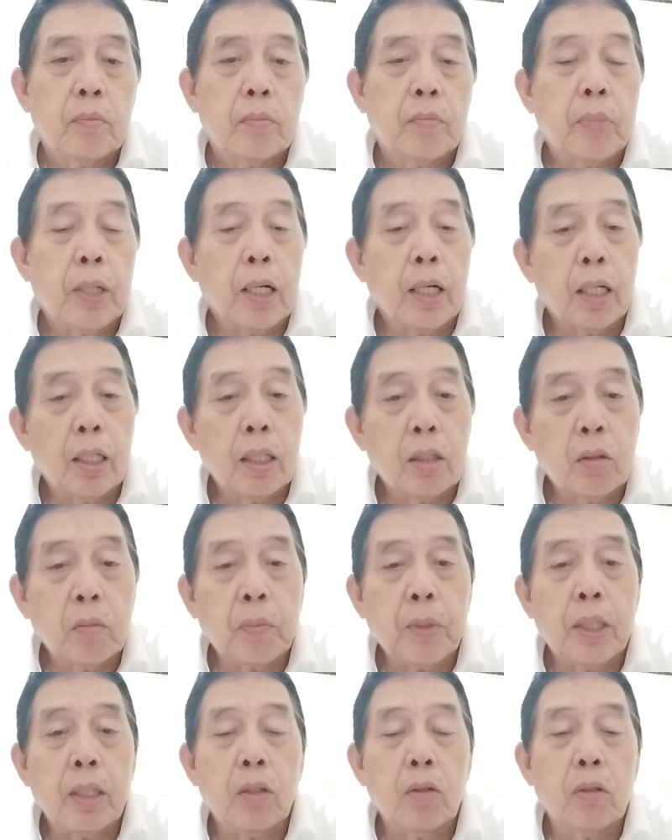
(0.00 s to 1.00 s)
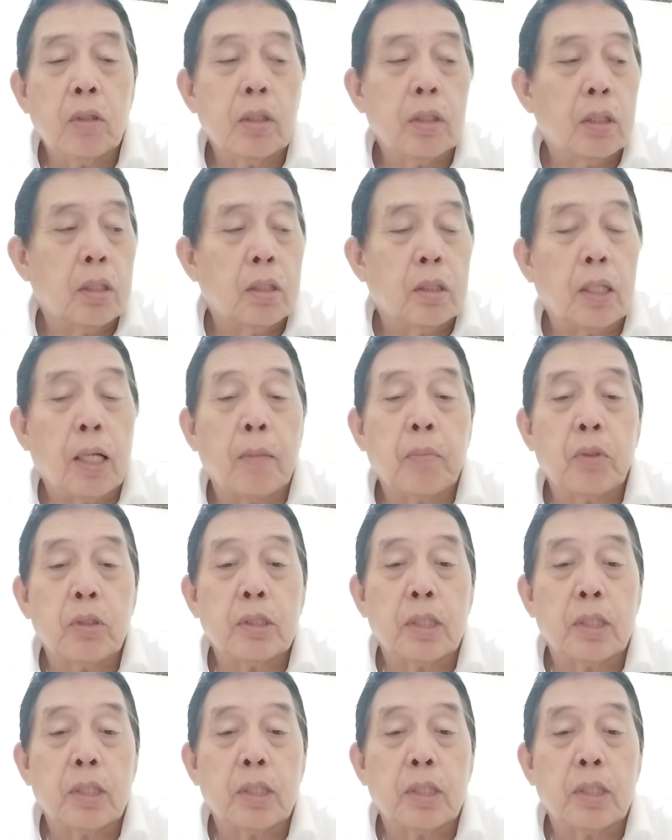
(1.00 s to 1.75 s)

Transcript: pag ganito pa rin tapos